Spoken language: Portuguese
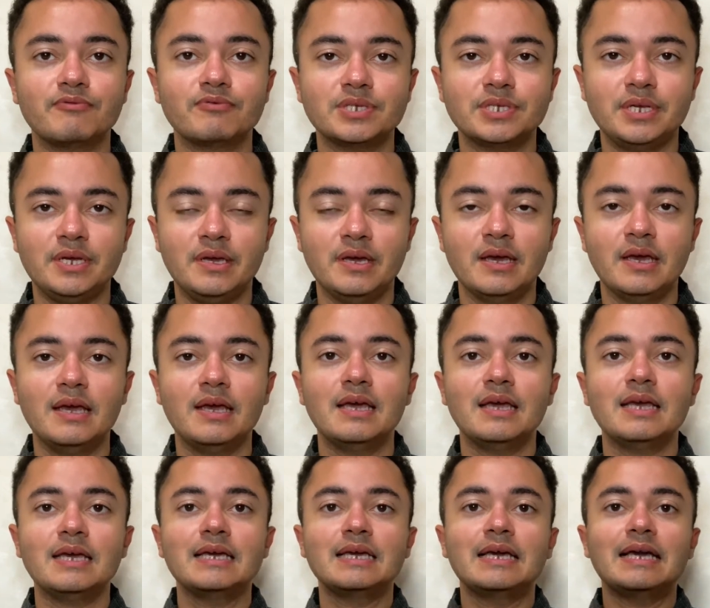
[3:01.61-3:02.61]
você
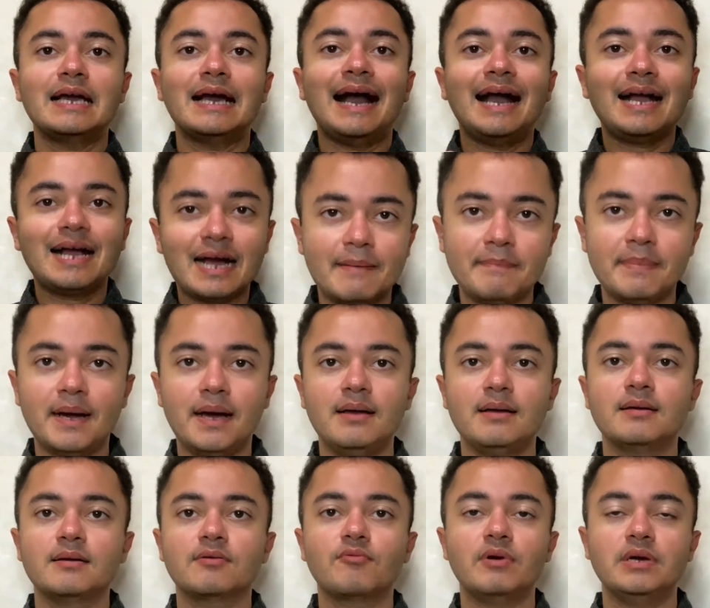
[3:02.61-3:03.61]
acabar
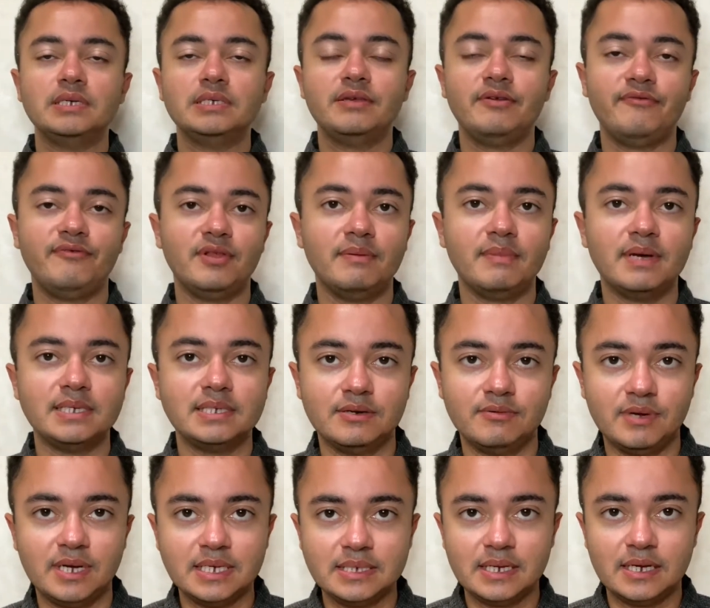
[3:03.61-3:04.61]
com essa inflamação
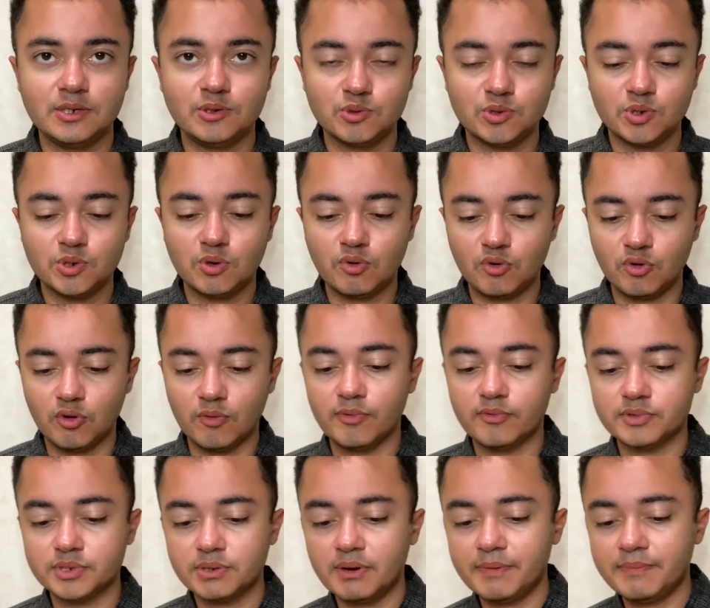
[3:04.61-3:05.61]
em excesso do seu corpo?
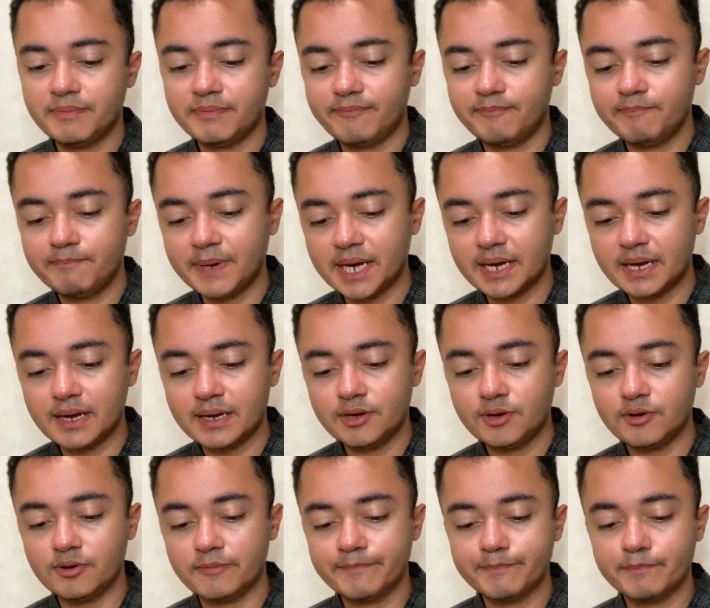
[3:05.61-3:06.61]
Você vai pegar
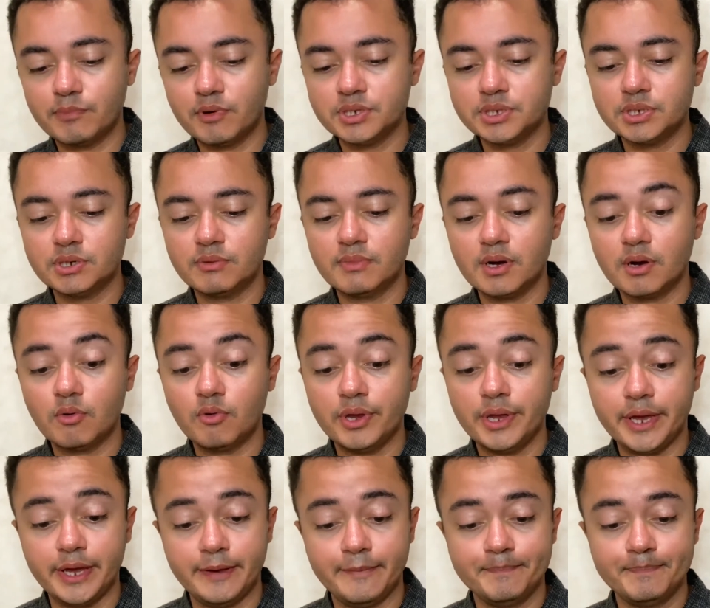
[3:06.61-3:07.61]
aqui, ó, pode ser uma
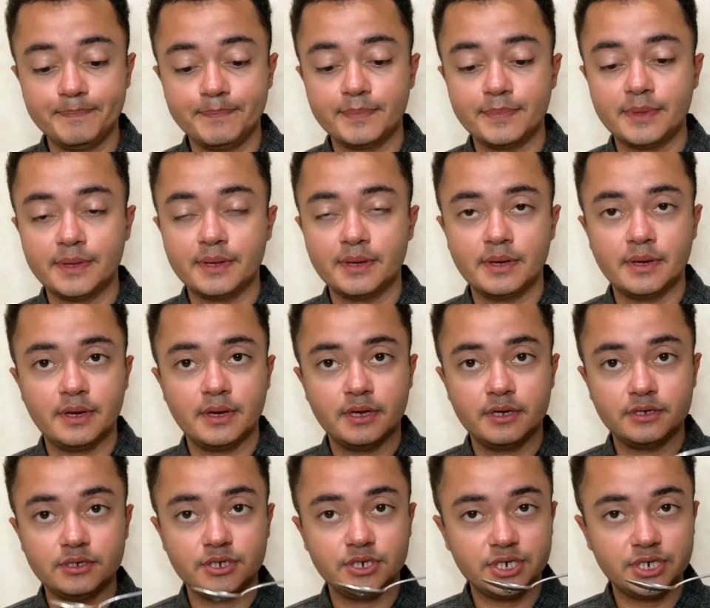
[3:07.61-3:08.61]
colher
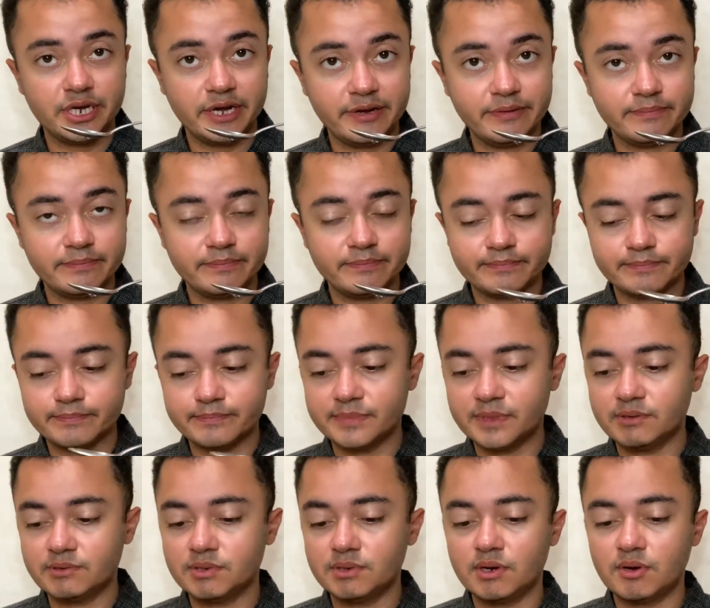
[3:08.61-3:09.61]
de chá,
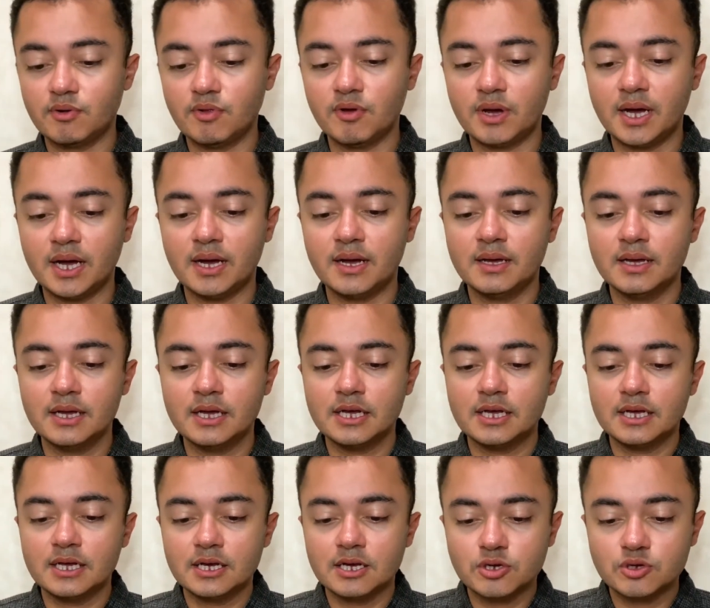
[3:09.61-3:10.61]
você vai colocar
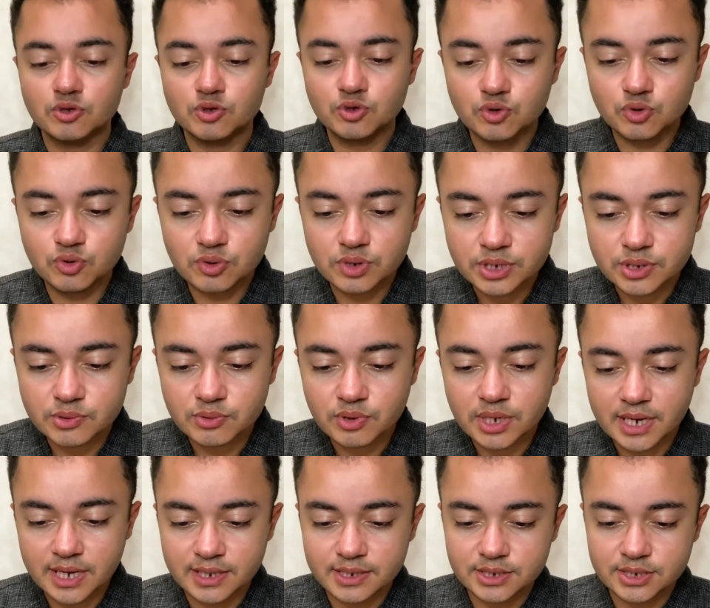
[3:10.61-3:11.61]
duas
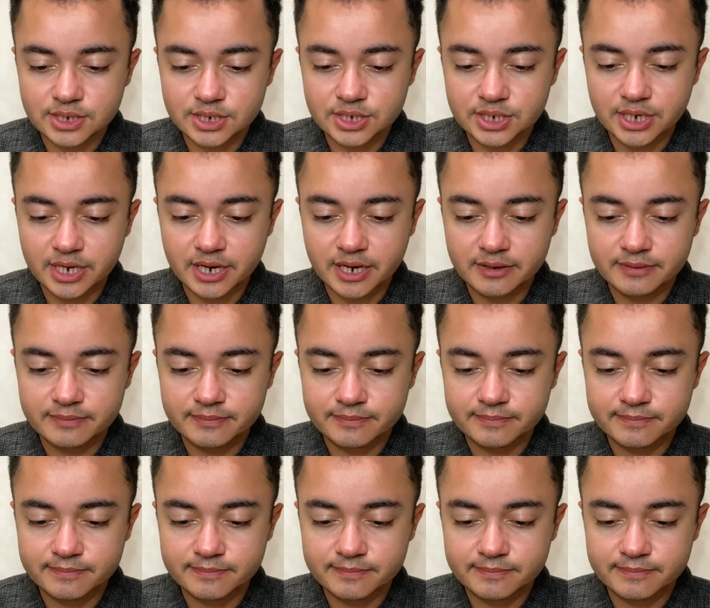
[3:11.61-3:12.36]
colheres de chá,